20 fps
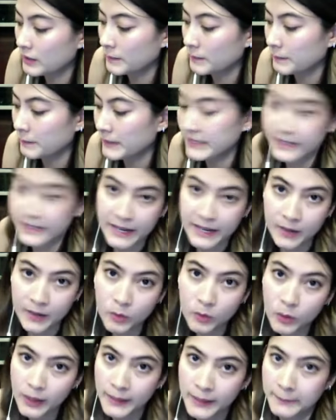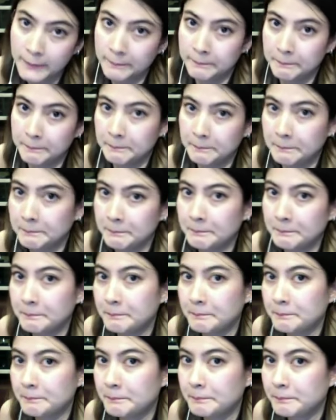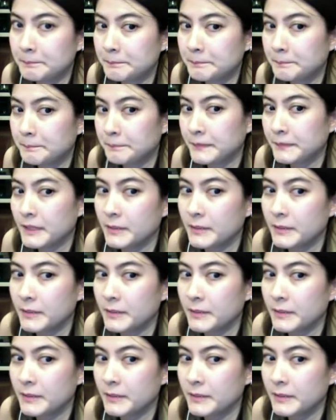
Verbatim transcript: ไปแจ้งความดีไหม